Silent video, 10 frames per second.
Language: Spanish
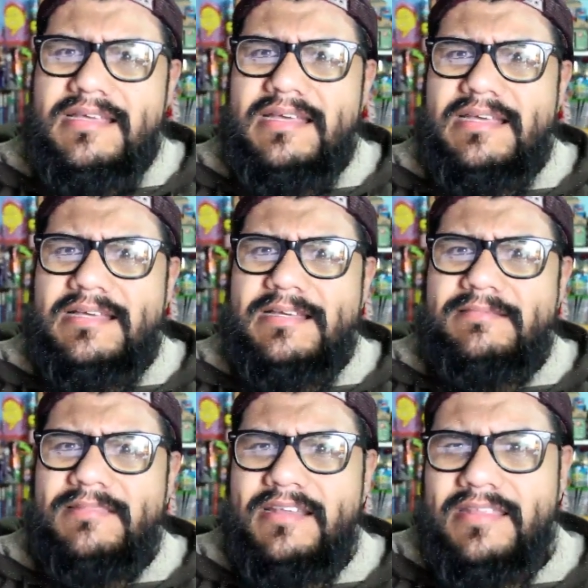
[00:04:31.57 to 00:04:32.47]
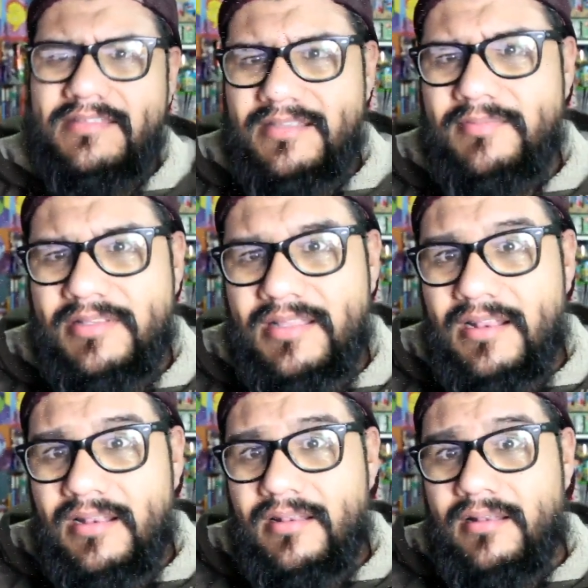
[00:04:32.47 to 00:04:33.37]
Ah, la niña se mete a
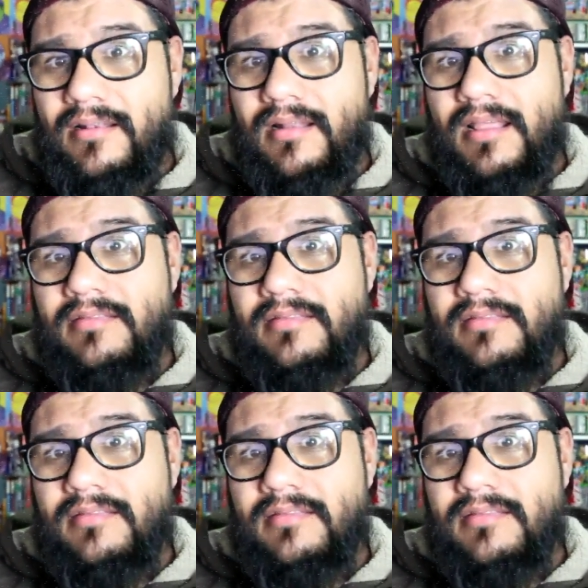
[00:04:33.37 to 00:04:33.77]
la